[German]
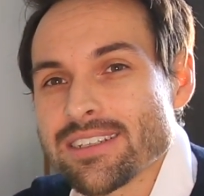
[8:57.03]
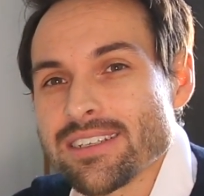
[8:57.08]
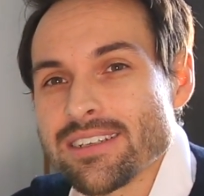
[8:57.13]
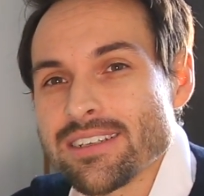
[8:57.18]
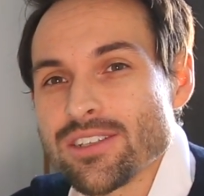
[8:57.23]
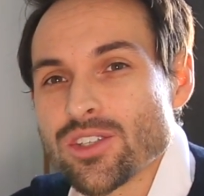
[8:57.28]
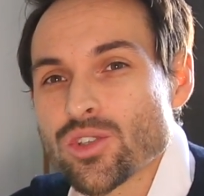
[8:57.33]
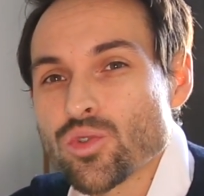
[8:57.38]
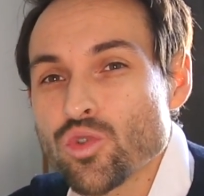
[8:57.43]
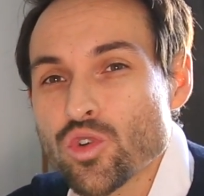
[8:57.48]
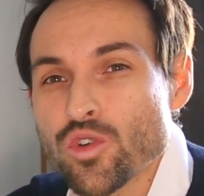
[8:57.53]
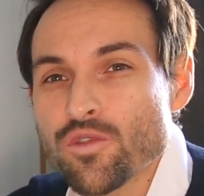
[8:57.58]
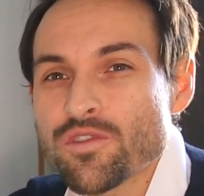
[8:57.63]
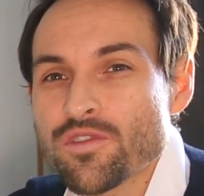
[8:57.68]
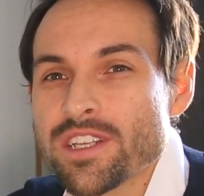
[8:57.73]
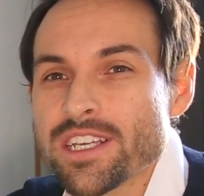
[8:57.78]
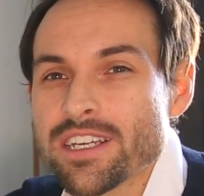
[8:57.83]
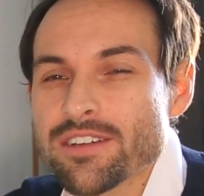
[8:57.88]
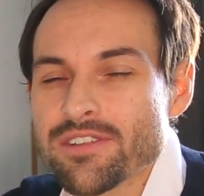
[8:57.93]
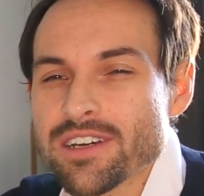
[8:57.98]
Die
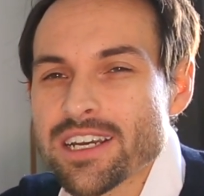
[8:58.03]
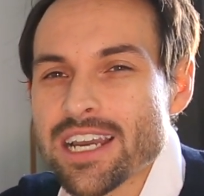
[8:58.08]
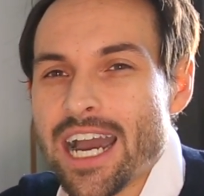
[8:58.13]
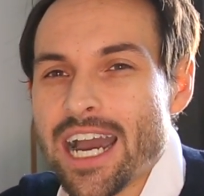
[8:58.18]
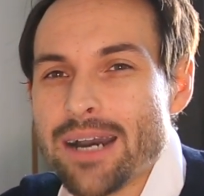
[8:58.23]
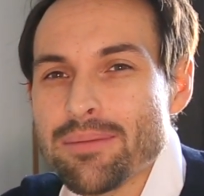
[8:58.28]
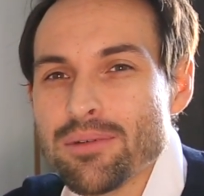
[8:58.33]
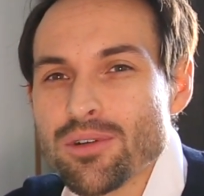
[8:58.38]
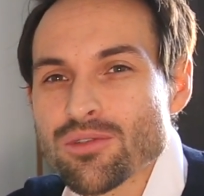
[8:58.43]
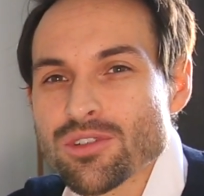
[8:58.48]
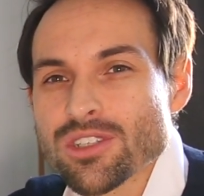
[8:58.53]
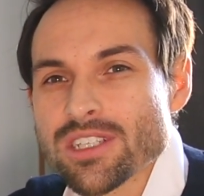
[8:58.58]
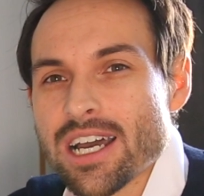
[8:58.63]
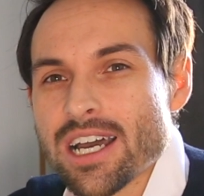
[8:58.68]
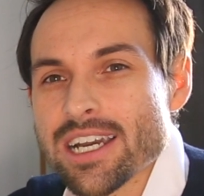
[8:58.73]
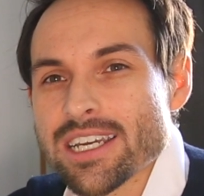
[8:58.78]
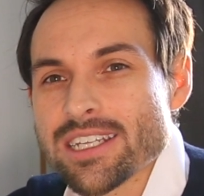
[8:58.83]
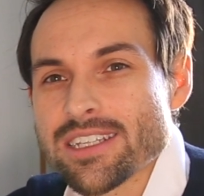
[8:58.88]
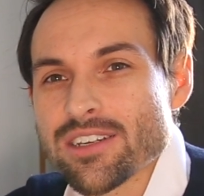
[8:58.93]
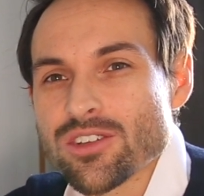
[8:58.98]
zukünftige
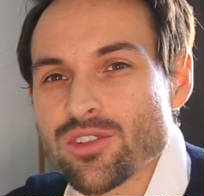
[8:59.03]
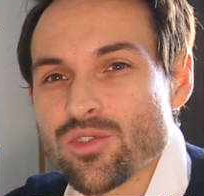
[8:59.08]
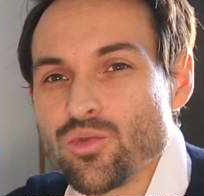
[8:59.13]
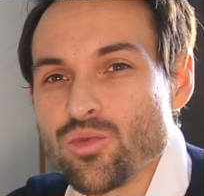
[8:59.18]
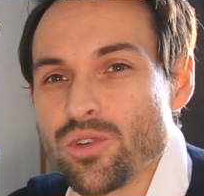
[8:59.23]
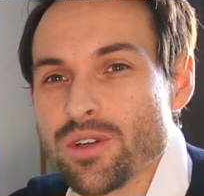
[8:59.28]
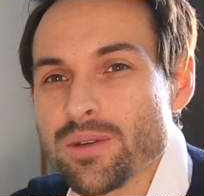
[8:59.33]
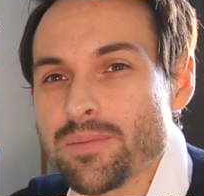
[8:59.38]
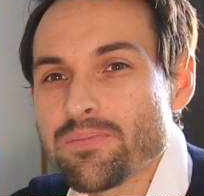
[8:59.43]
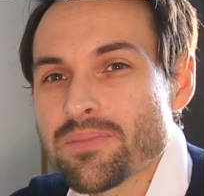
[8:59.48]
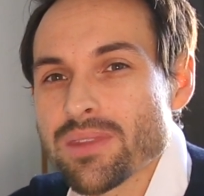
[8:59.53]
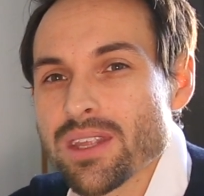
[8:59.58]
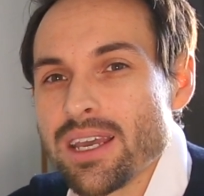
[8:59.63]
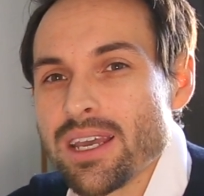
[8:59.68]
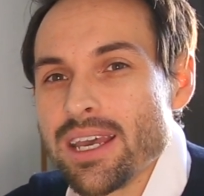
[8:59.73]
Verkabelungsarchitektur